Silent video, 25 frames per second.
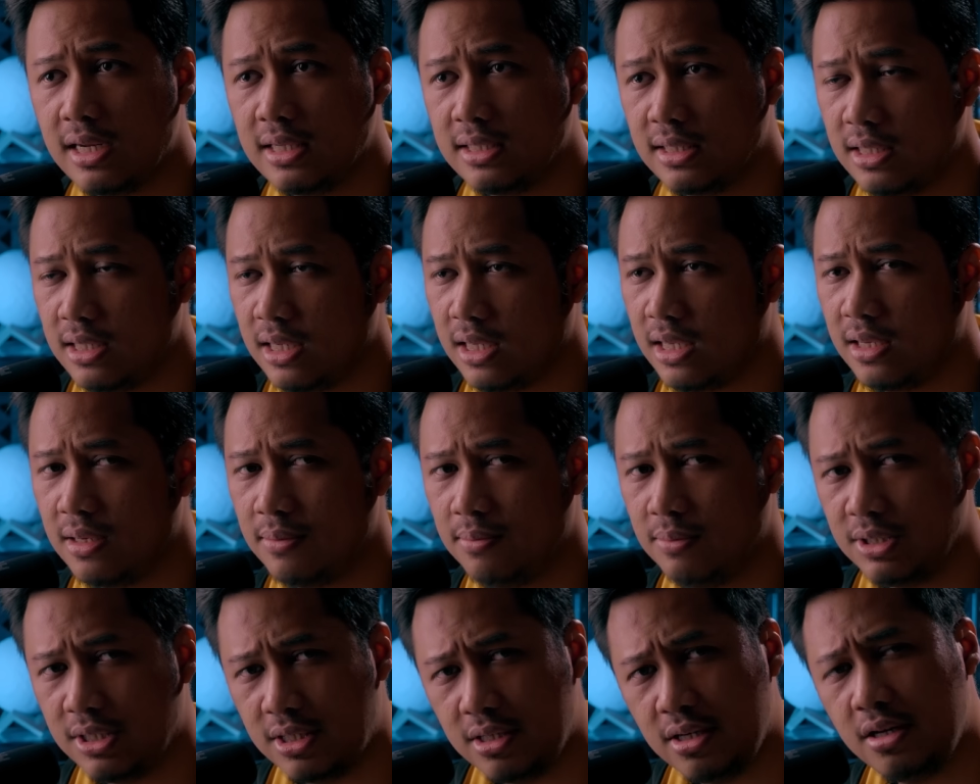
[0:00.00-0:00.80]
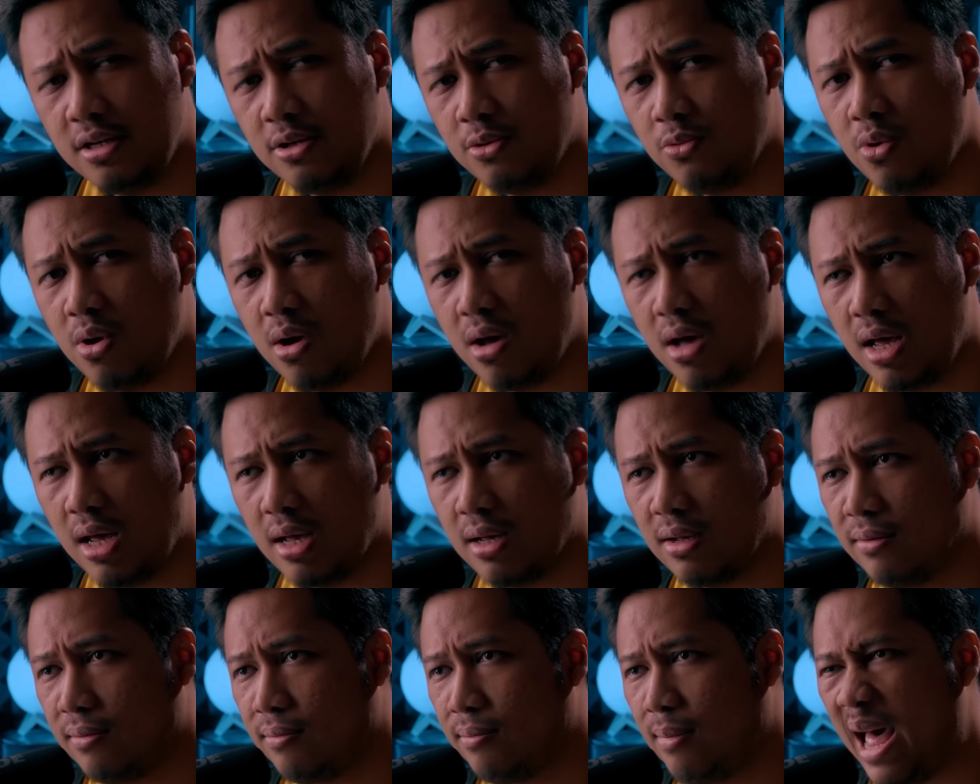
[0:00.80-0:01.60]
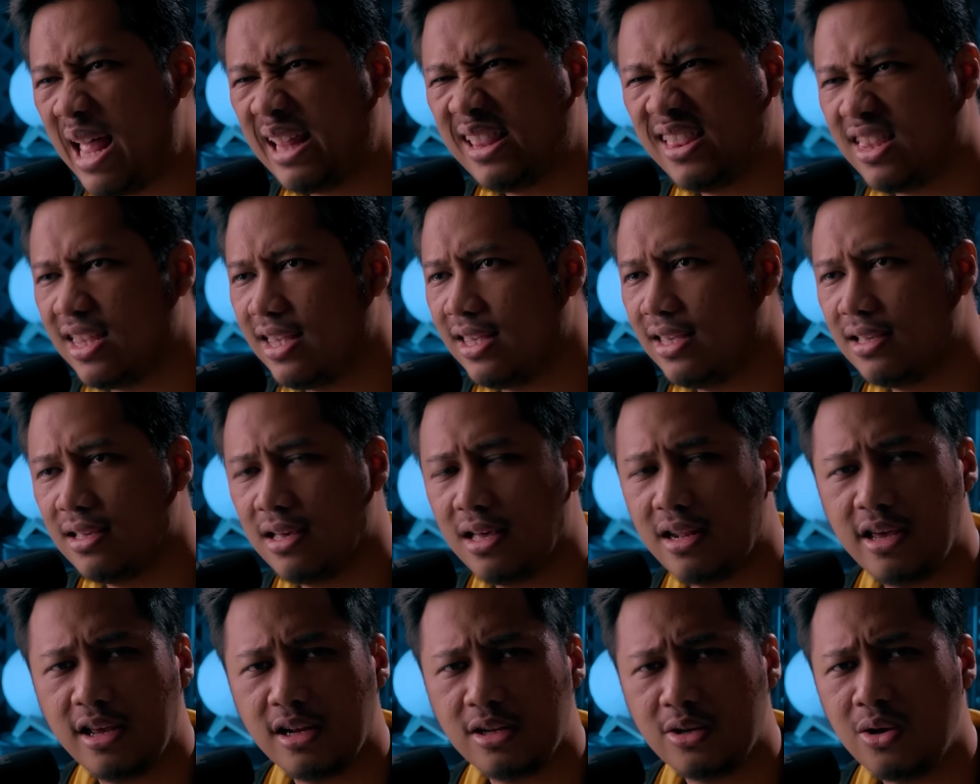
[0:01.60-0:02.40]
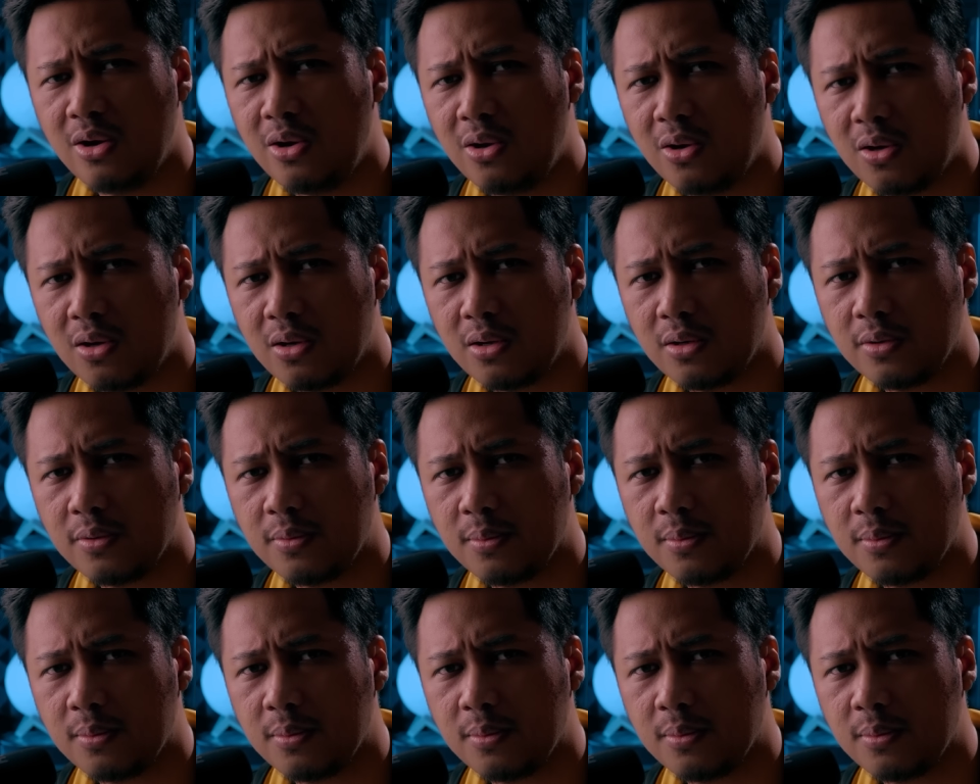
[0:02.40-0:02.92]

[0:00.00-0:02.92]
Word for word: di sini bisa jadi gue mati nggak ada yang nolong